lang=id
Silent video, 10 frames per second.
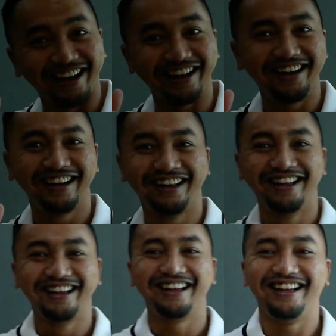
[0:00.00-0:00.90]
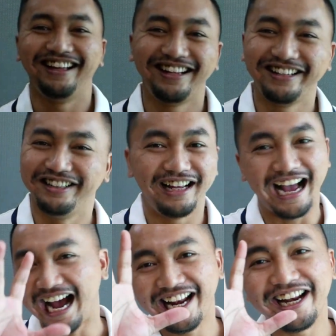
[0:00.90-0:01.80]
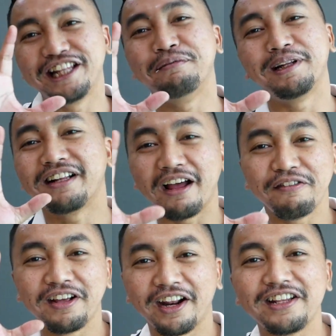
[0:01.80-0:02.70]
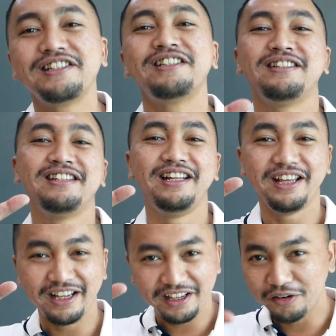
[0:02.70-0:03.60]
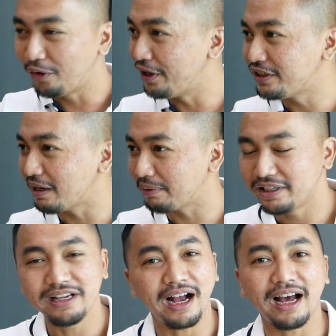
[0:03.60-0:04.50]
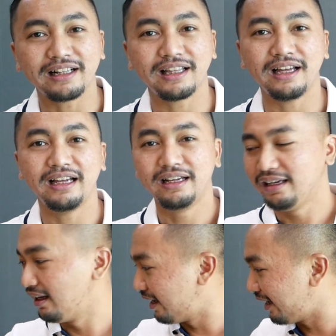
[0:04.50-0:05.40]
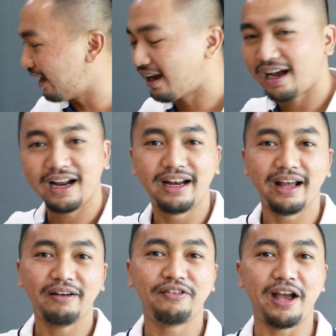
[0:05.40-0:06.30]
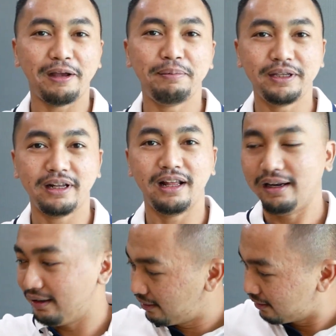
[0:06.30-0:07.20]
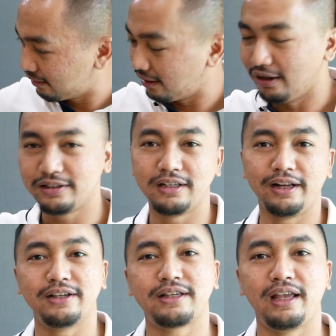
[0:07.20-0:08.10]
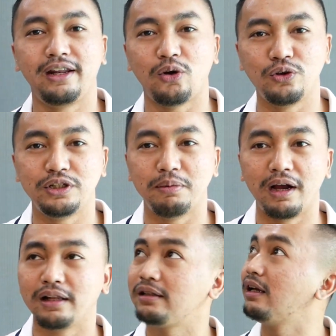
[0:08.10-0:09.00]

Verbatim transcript: kan? Nggak ada nih tempat driving range di Indonesia apa di Jakarta yang ada VIP-nya dan luxurious kayak gini cozy banget.